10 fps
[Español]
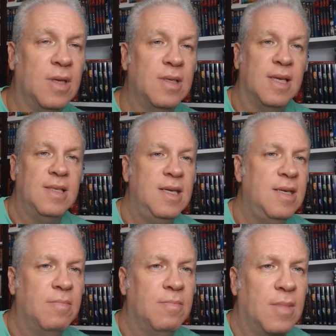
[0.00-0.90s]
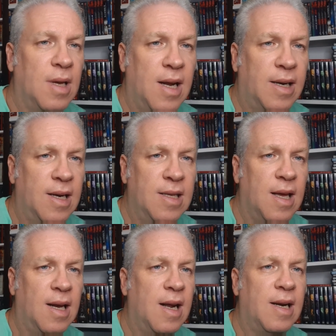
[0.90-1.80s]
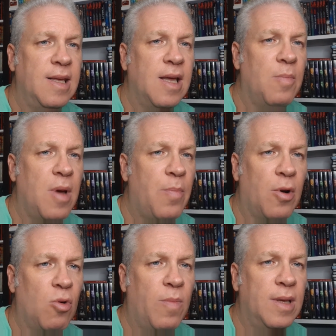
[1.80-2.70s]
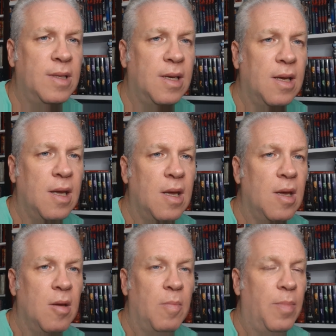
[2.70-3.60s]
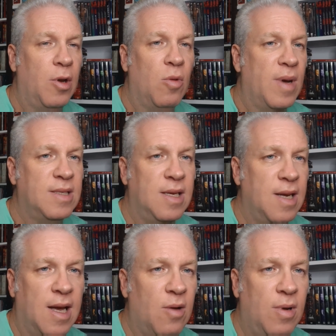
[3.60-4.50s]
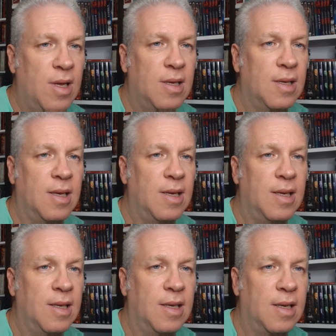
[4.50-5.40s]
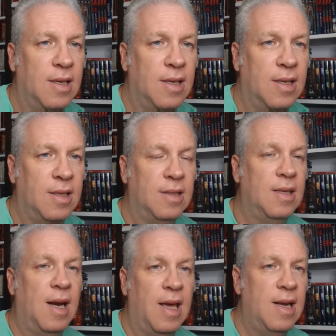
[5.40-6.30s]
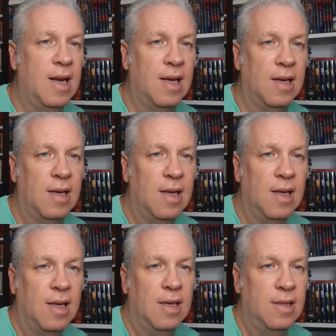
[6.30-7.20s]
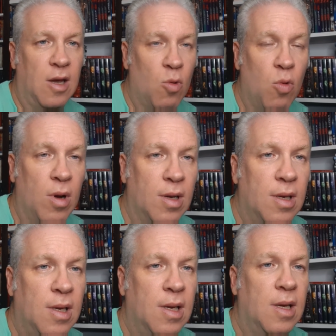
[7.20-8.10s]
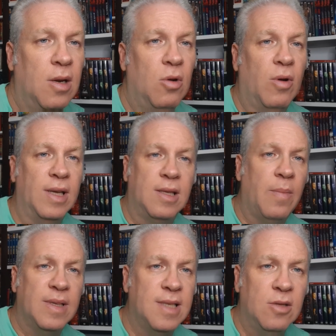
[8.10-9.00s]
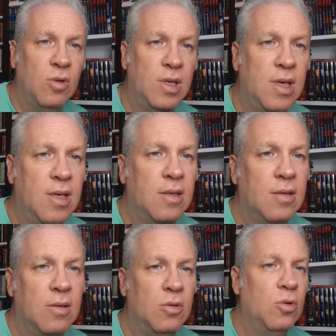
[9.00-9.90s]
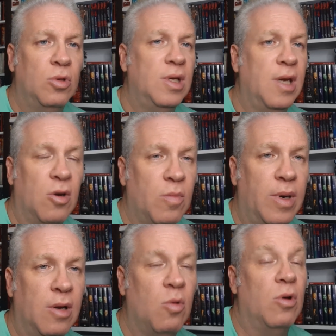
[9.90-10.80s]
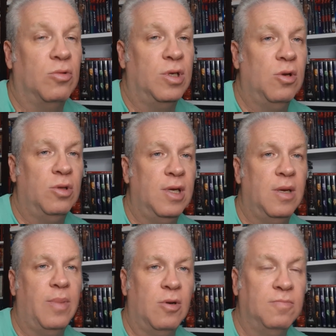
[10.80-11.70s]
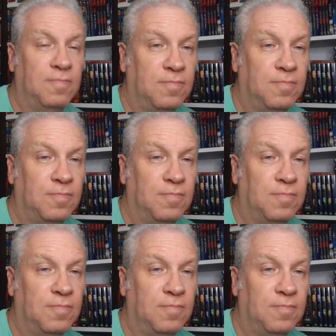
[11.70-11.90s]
se ciñen a la realidad, a la realidad más preocupante pero más innegable eh, eh, de la isla de Cuba. Lo que está pasando allí no tiene nombre, o bueno, sí lo tiene, pero...